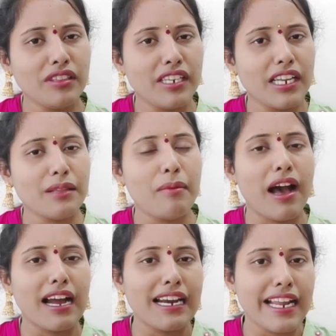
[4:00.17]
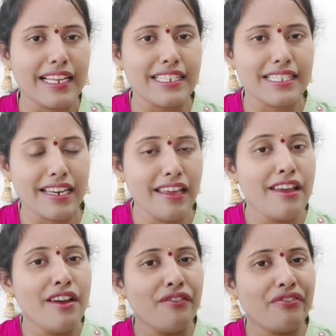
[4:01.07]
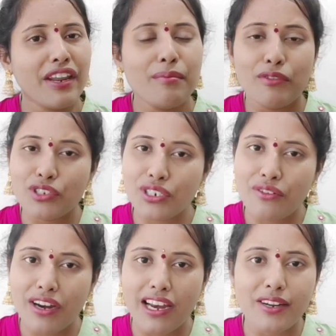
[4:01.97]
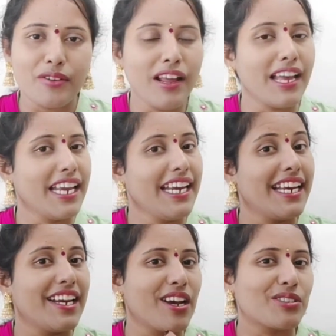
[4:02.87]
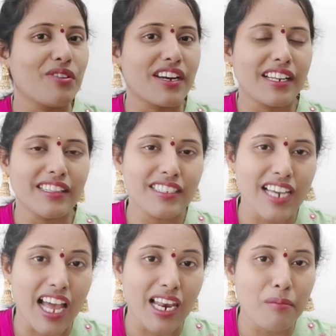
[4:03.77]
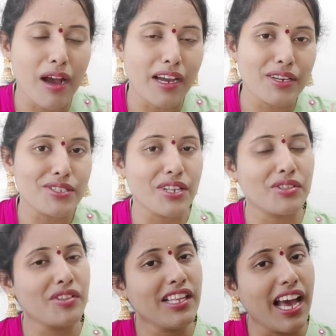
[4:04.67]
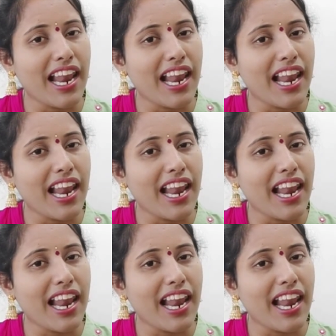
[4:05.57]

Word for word: తిన్నది బాగా డైజెస్ట్ అయ్యి ఫ్రీ మోషన్ అవ్వడానికి కూడా ఈ డీటాక్స్ వాటర్ అయితే చాలా బాగా యూజ్ అవుతుంది